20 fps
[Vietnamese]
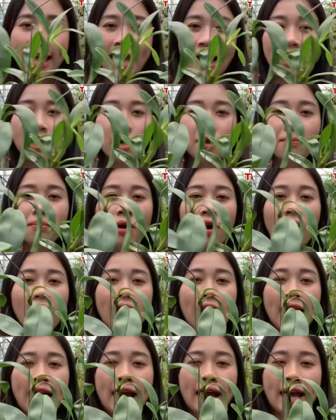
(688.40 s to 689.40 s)
Combo
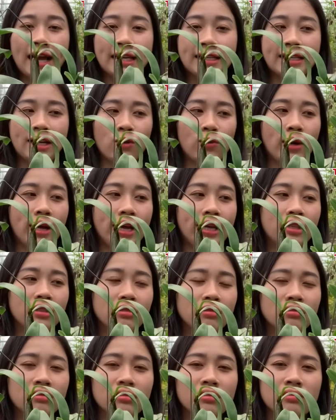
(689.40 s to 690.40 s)
hai chậu này,
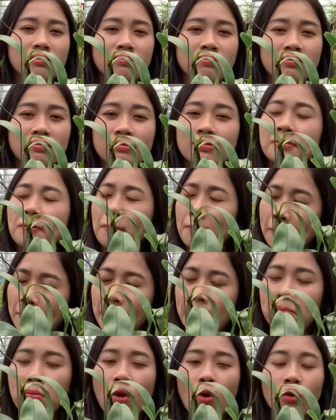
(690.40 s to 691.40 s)
hai chậu
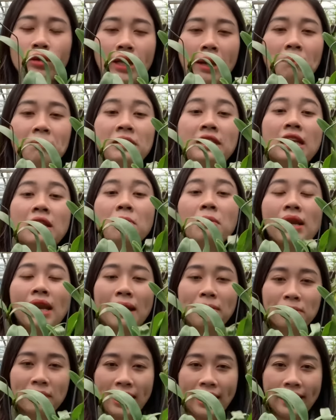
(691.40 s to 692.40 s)
một trăm chín mươi
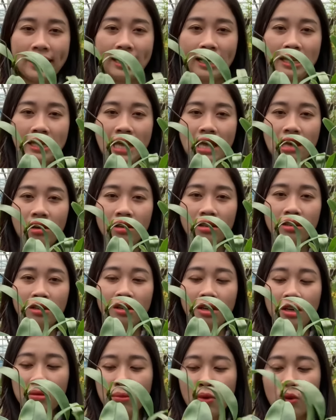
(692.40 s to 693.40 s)
lăm ngàn cả nhà ơi,
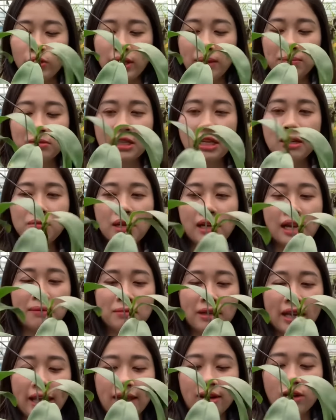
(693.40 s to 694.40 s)
một trăm chín mươi lăm
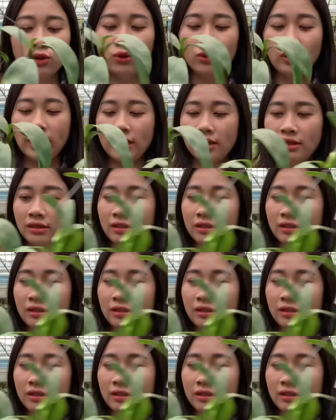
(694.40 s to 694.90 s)
ngàn luôn á.